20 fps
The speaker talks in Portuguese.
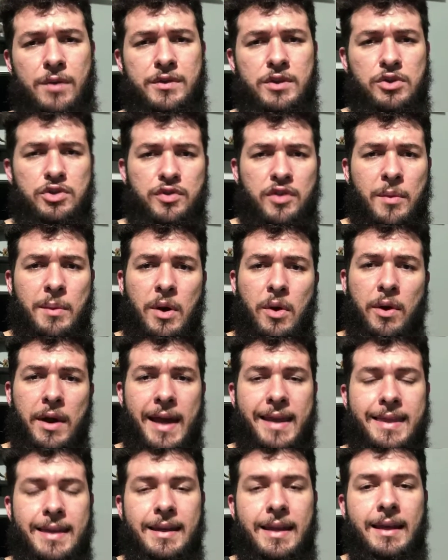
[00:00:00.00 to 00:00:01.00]
o vídeo de forma
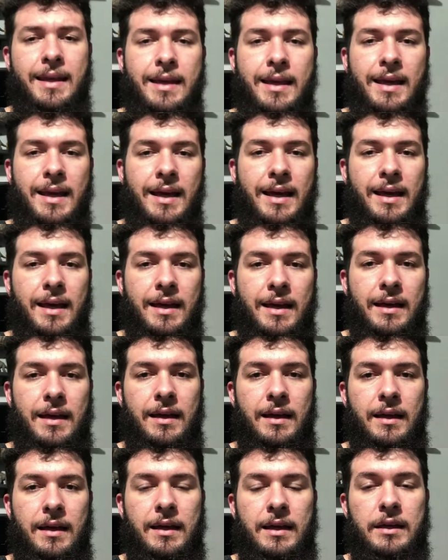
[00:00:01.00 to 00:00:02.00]
correta, né?
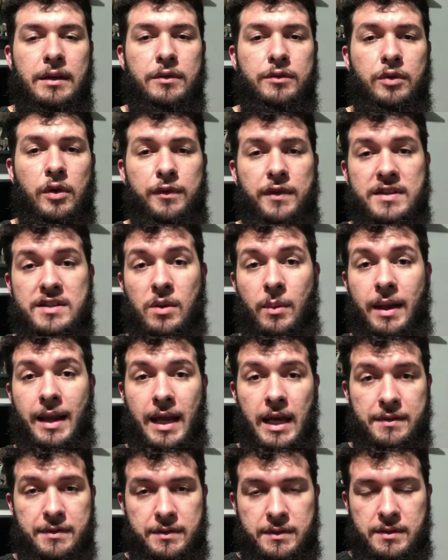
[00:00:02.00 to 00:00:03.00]
Uh, vou fazer uma
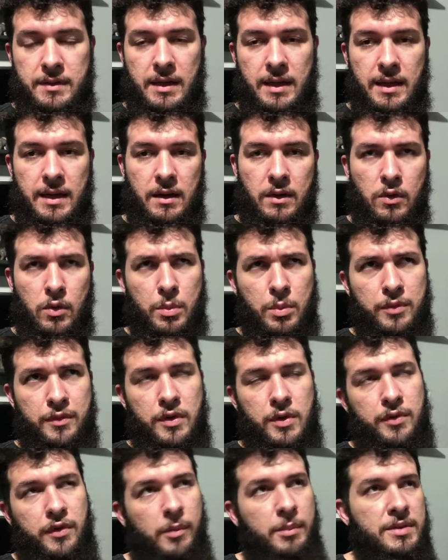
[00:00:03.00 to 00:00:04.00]
live, uh, como
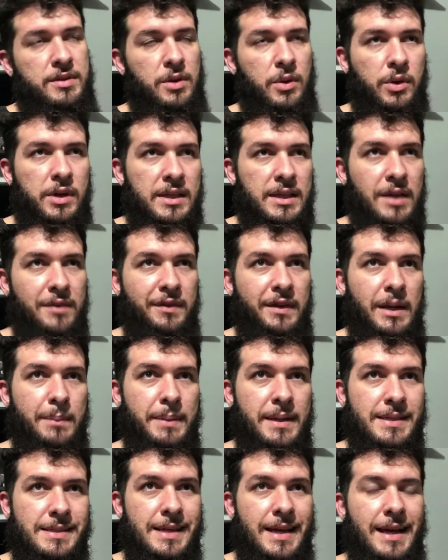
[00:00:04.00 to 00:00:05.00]
o filme estreou quinta-feira
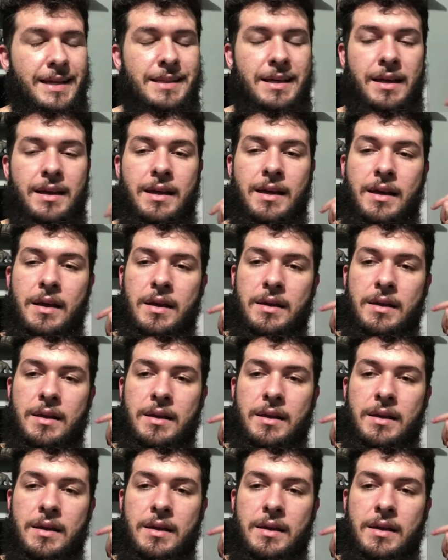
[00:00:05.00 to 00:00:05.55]
passada,